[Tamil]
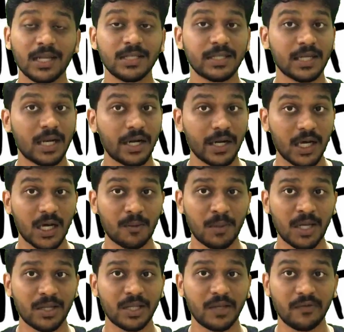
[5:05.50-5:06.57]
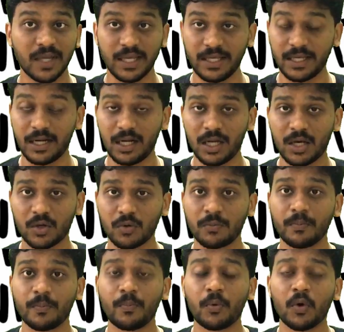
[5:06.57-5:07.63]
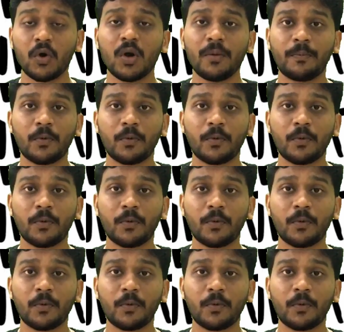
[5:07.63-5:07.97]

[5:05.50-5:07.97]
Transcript: நாலஞ்சு நாள் நார்மலாக இருந்த இவங்க எல்லாரும் போக